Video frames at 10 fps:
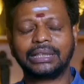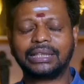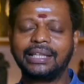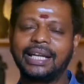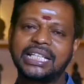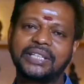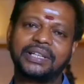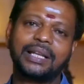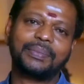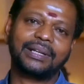எத்தனை
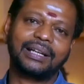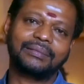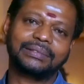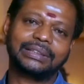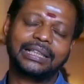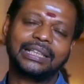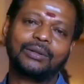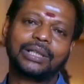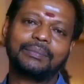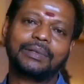ஞாயிற்றுக்கிழமை பண்ணலாம் எந்த
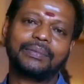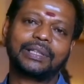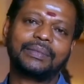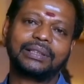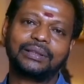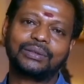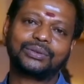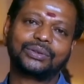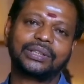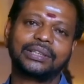அளவுக்கு நம்ம பண்ணுறோமோ
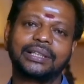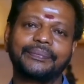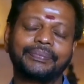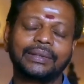அந்தளவுக்கு சுத்தம் தான்